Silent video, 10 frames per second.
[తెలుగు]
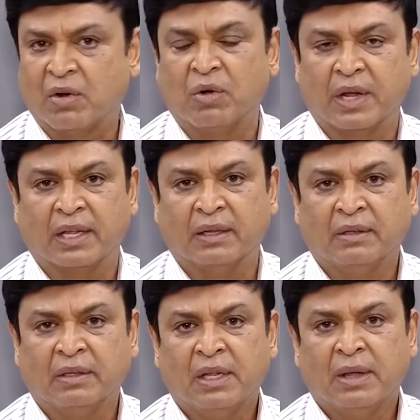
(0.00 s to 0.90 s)
వాళ్ళకు ఉంటాయి
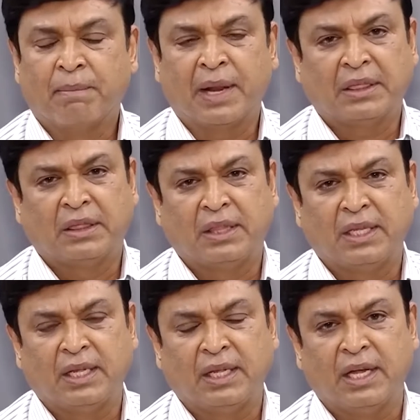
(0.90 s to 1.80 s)
ప్రతి